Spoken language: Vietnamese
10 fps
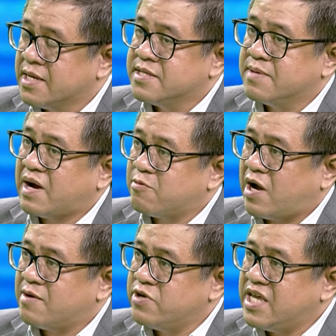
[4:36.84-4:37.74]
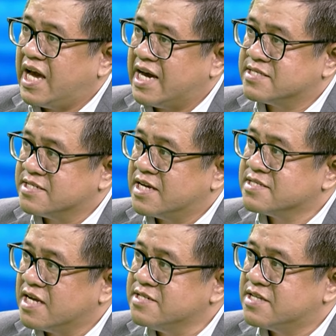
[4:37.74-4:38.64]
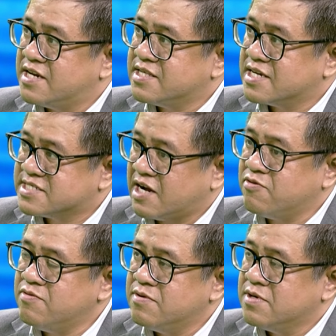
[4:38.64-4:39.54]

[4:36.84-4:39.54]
Nhưng mà qua quý 2 từ tháng 4 cho đến tháng 6